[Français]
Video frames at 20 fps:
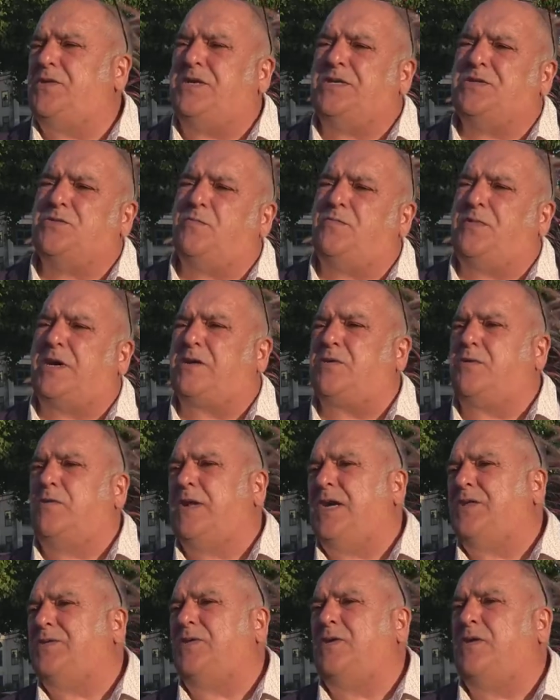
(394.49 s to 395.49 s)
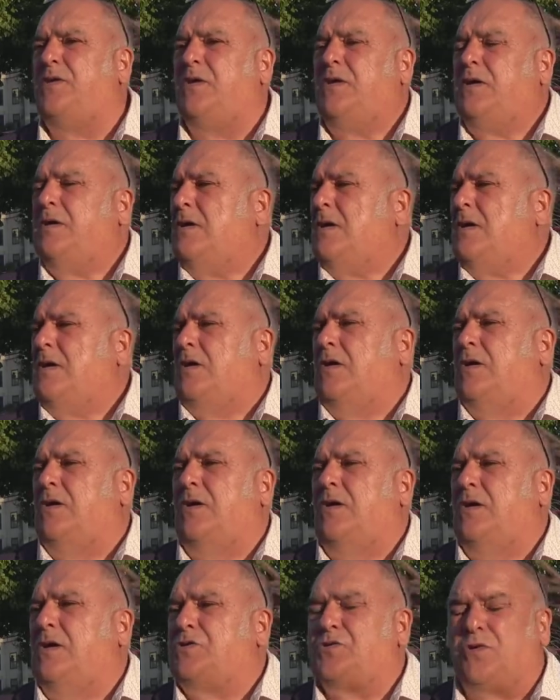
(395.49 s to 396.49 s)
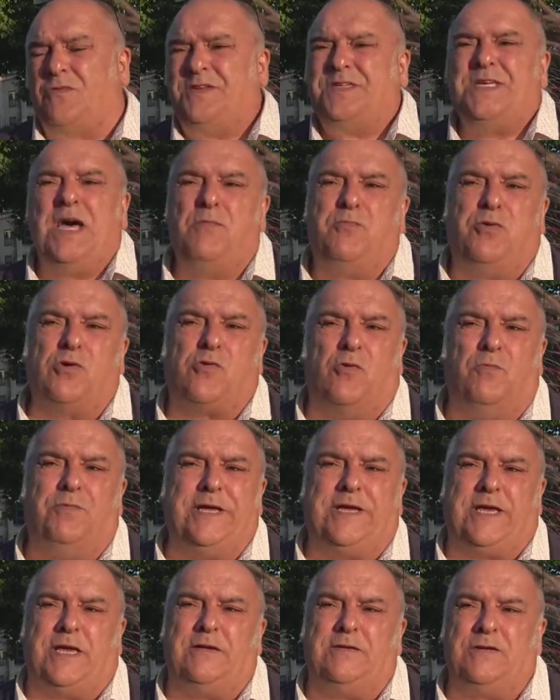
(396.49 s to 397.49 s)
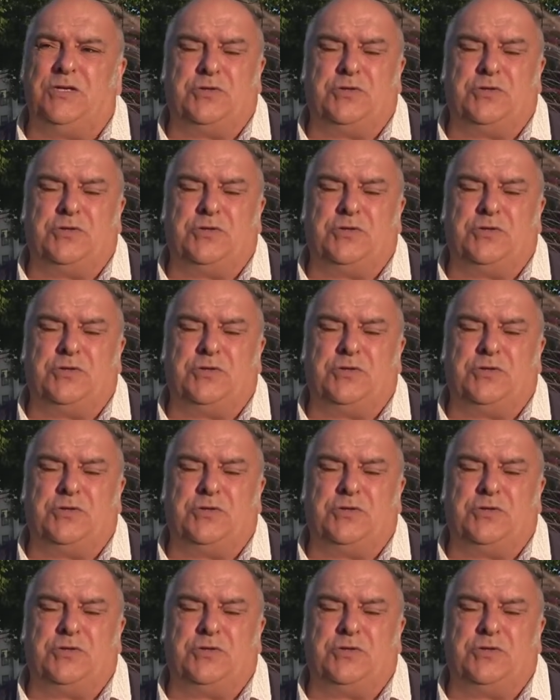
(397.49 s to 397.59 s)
des operculateurs, euh, je trouvais ça un peu compliqué.